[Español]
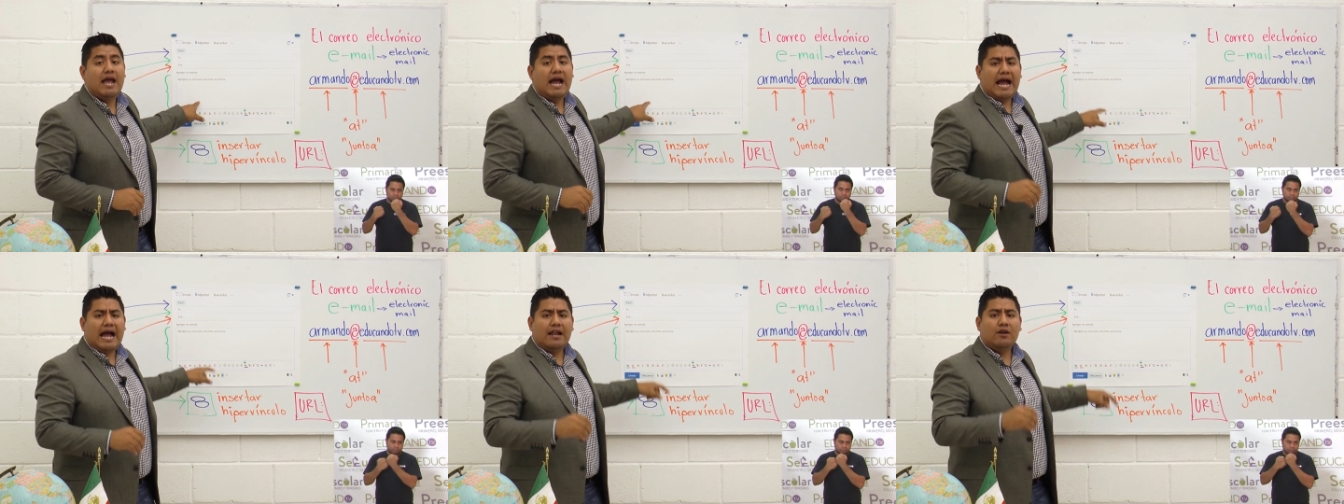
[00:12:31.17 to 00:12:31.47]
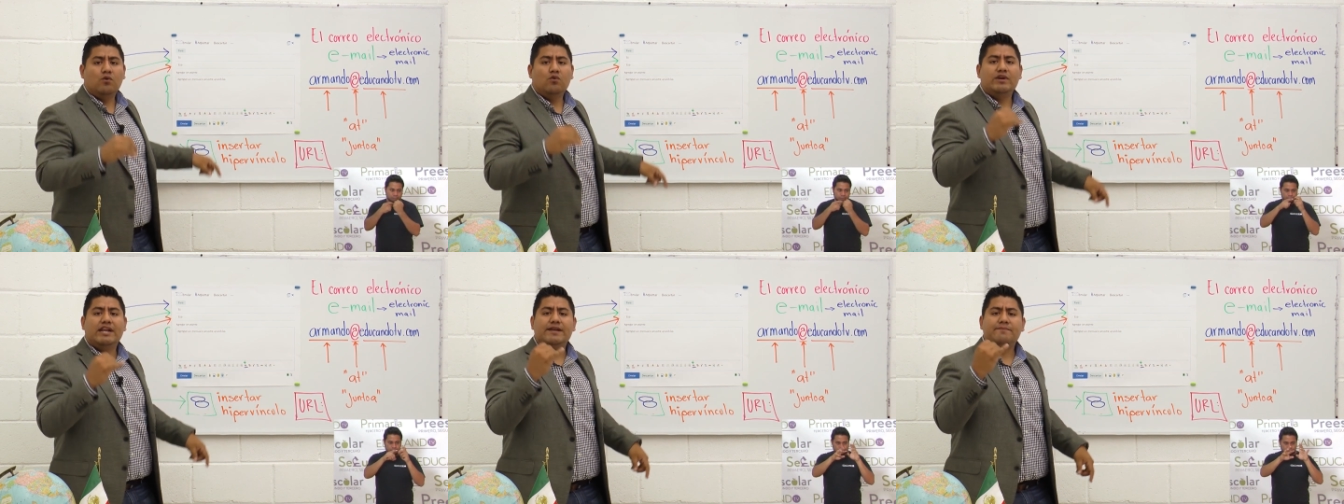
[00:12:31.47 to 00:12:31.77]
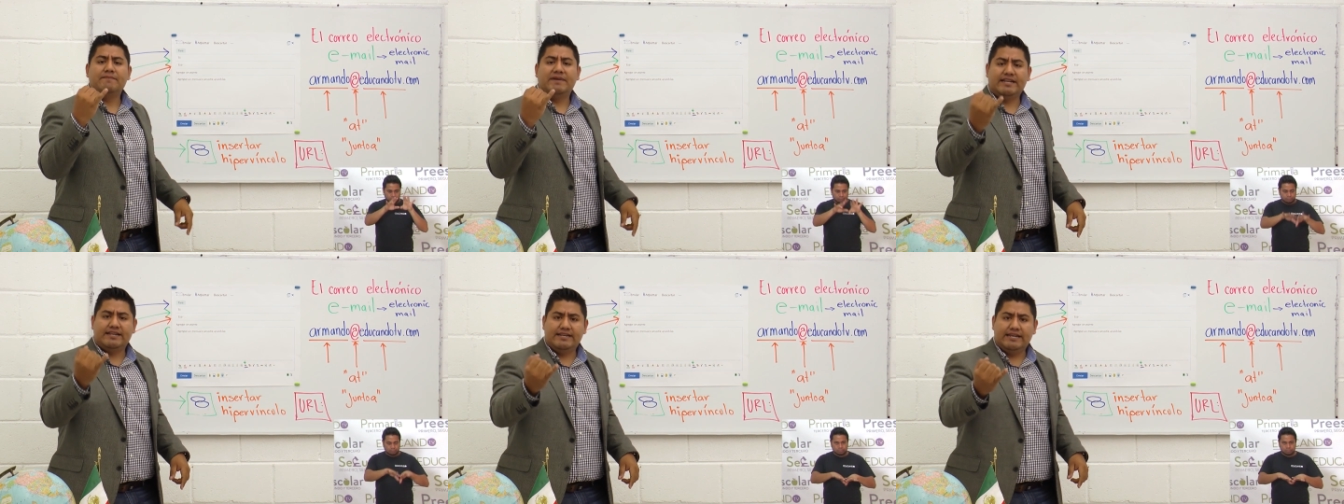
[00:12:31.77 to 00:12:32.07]
alguna
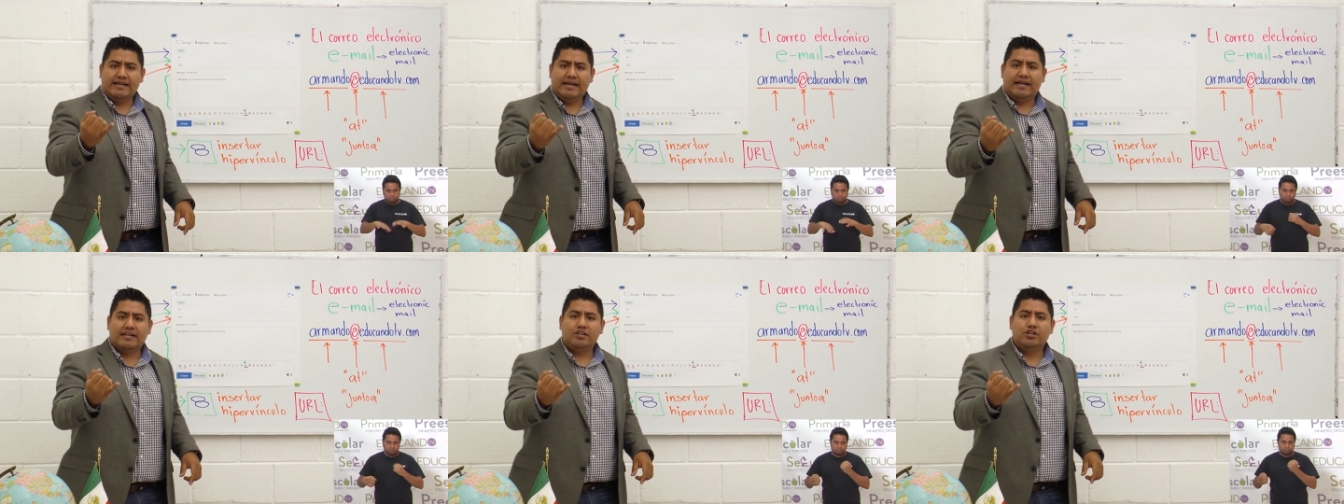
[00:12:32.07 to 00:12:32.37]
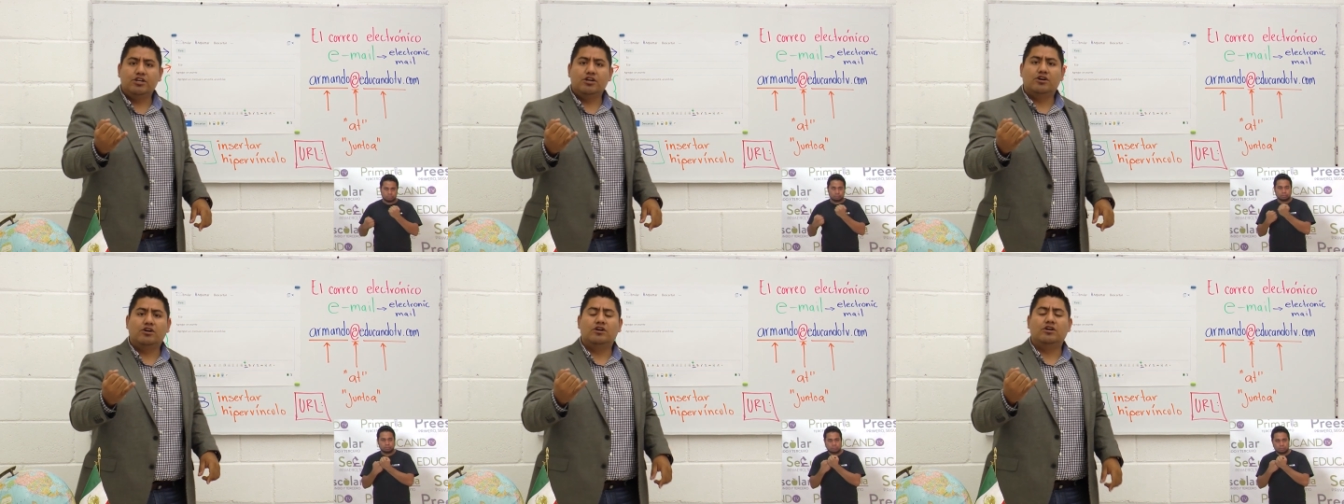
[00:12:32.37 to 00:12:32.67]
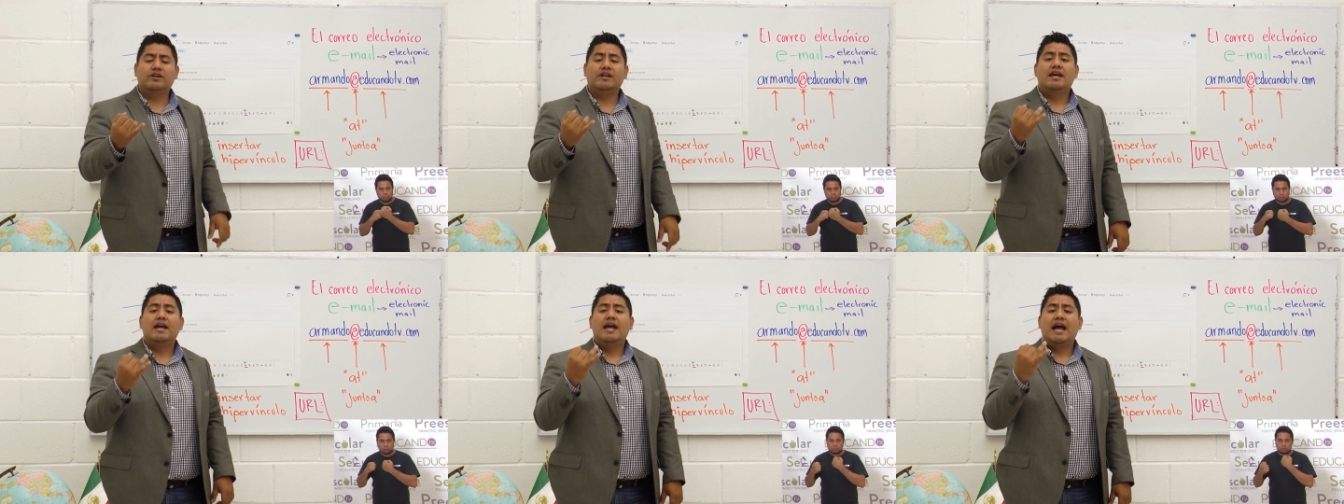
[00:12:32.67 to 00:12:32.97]

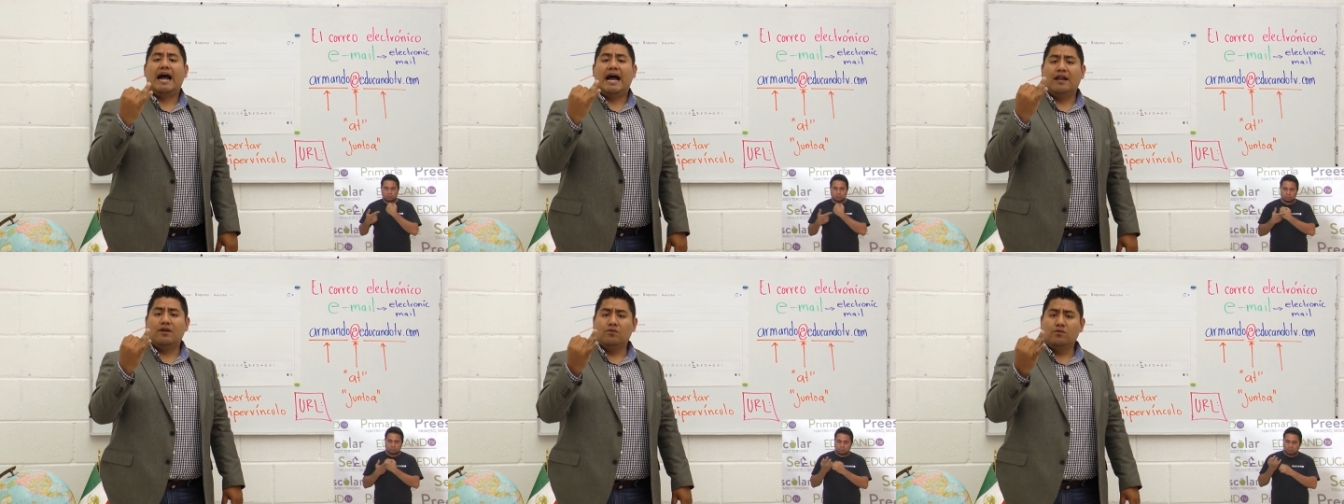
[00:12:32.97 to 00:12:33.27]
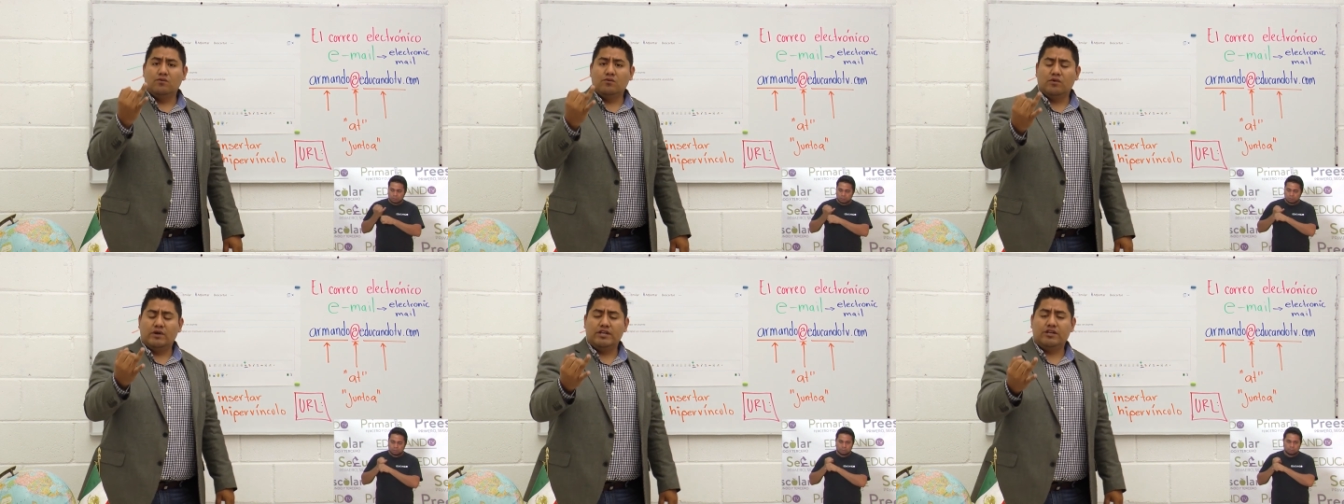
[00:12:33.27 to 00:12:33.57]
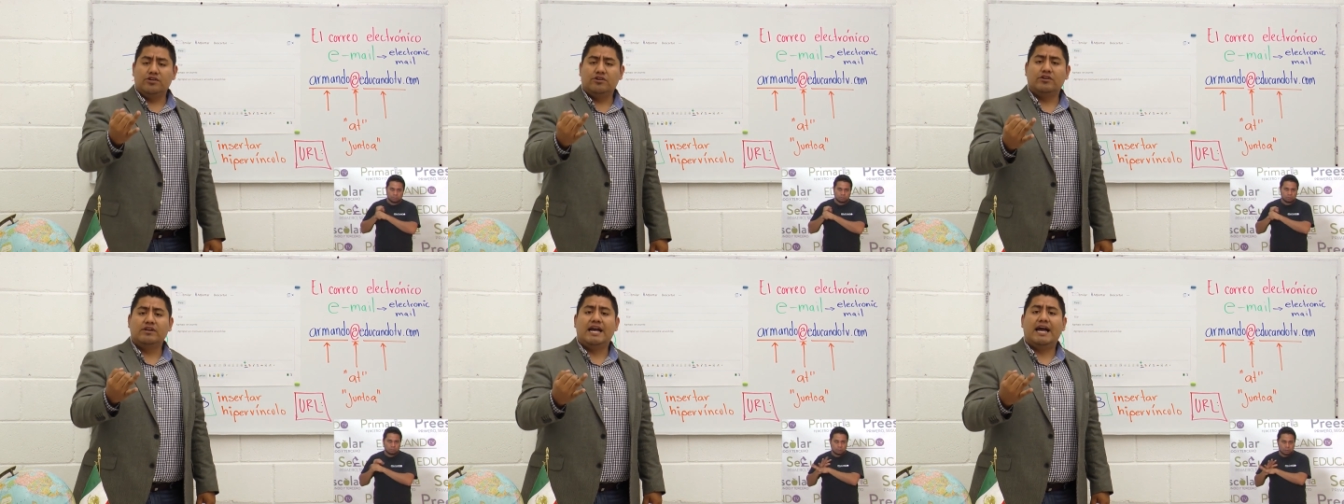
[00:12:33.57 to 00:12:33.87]
investigación, algún
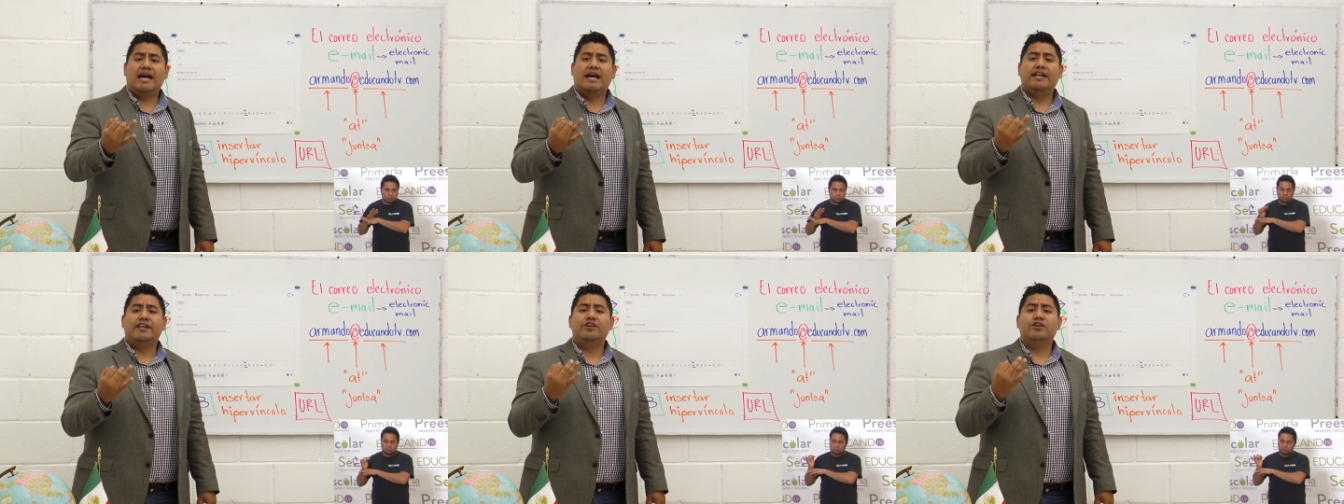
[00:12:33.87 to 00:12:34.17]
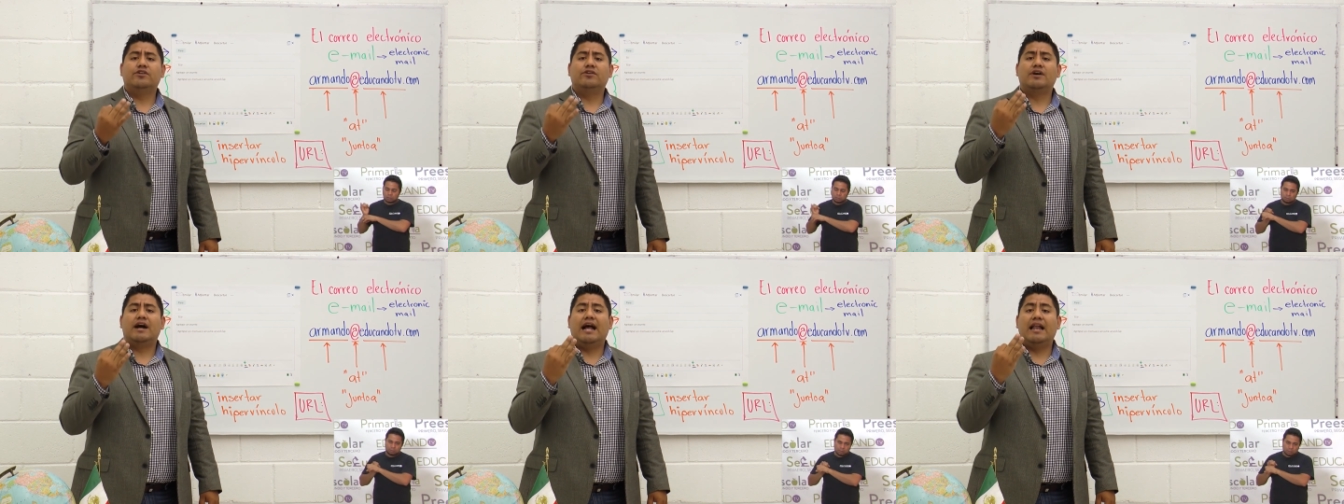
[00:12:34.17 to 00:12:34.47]
cuestionario,